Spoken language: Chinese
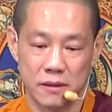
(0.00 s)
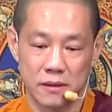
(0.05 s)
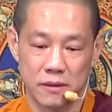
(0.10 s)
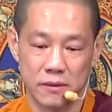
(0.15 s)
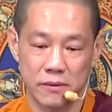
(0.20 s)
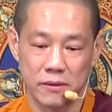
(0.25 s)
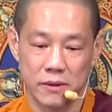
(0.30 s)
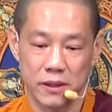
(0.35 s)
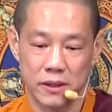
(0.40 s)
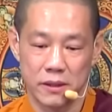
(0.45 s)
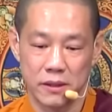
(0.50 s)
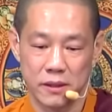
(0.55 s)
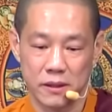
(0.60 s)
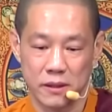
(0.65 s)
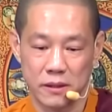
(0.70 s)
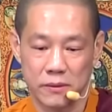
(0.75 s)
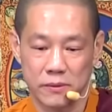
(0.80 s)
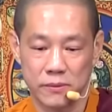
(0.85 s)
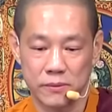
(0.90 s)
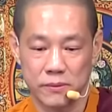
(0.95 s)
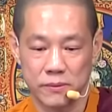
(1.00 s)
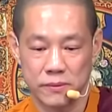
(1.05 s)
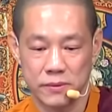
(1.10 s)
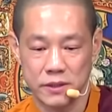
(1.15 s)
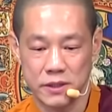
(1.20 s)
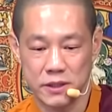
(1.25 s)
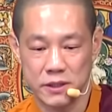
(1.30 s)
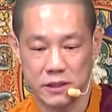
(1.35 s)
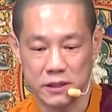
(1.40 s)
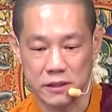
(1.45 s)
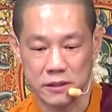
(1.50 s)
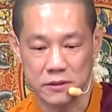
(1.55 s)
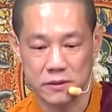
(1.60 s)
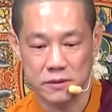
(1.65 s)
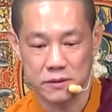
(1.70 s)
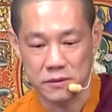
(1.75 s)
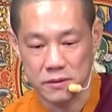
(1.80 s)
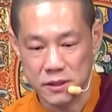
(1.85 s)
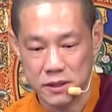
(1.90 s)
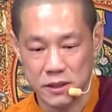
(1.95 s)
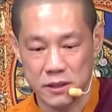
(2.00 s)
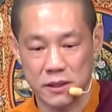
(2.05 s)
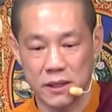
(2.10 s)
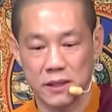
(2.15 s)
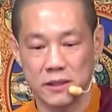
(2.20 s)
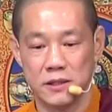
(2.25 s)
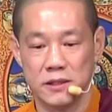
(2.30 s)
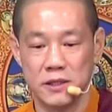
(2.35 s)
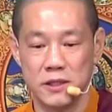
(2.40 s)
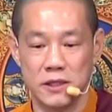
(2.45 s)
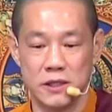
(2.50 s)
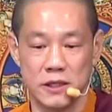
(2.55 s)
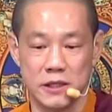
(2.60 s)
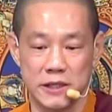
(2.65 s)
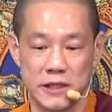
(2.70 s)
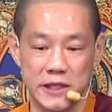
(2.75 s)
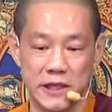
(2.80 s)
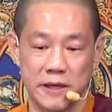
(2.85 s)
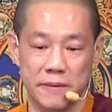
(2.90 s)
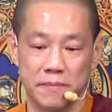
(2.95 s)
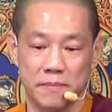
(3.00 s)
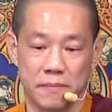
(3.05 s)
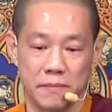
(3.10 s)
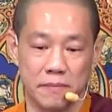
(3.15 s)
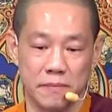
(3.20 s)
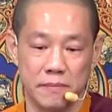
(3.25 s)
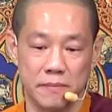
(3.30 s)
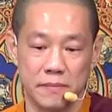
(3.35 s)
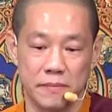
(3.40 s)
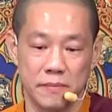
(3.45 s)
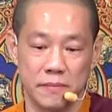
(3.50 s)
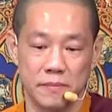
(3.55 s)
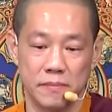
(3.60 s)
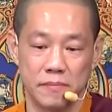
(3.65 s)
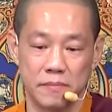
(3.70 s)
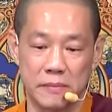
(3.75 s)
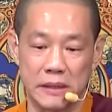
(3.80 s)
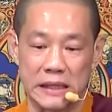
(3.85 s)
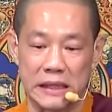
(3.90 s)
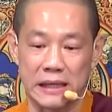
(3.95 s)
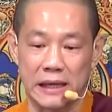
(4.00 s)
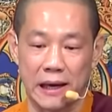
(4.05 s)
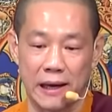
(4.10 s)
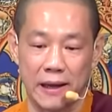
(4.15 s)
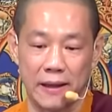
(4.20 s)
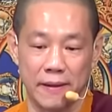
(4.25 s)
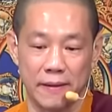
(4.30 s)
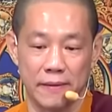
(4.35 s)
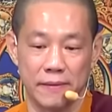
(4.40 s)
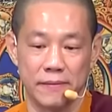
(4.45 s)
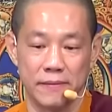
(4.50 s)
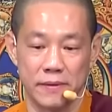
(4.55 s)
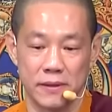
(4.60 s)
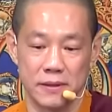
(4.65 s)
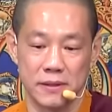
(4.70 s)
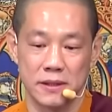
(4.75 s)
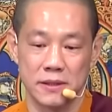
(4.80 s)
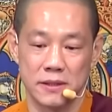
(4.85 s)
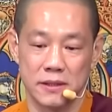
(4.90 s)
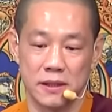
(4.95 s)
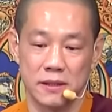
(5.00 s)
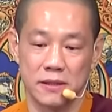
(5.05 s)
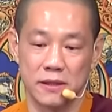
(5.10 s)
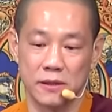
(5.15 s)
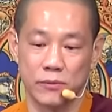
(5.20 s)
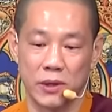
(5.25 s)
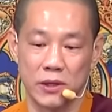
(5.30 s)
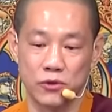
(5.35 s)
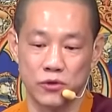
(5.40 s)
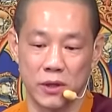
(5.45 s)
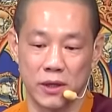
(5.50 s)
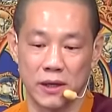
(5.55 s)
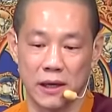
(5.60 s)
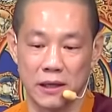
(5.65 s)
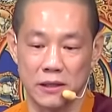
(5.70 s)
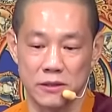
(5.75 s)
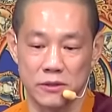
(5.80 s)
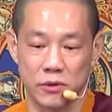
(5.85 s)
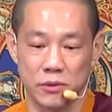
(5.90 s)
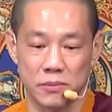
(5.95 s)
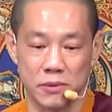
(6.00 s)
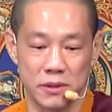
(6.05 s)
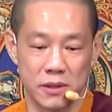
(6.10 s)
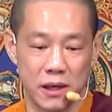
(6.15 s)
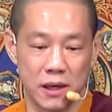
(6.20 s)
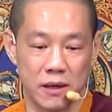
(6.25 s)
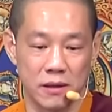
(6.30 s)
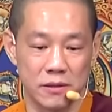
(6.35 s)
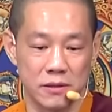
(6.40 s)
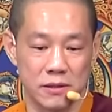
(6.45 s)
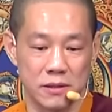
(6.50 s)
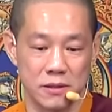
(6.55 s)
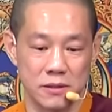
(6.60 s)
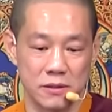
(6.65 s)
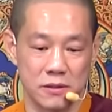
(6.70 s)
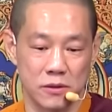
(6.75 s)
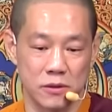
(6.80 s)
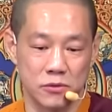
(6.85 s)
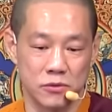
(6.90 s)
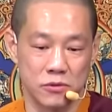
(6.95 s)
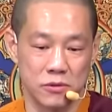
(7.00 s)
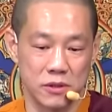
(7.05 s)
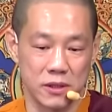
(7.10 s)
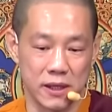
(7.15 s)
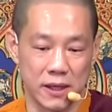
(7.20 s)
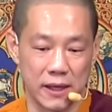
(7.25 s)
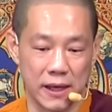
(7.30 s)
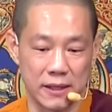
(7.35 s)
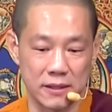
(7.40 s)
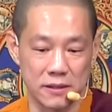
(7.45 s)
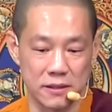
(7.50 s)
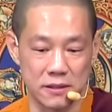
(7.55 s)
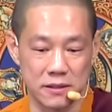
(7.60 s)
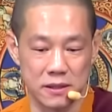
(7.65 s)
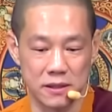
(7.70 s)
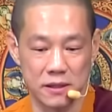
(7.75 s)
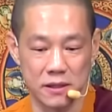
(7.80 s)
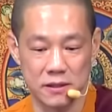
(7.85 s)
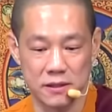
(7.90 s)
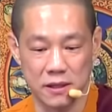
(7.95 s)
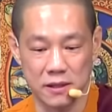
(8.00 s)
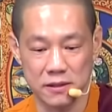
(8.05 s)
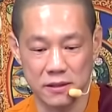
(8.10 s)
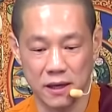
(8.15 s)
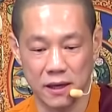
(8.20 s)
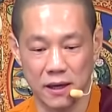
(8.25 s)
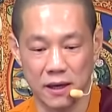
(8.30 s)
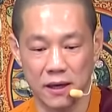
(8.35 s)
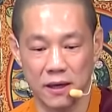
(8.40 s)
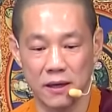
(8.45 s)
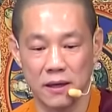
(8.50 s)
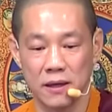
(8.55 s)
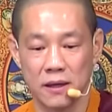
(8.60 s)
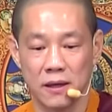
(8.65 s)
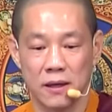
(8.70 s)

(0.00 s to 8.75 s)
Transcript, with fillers: 对无形众生啊日渐敏感，原先身体完全感觉不到，甚至是去年开始身体常常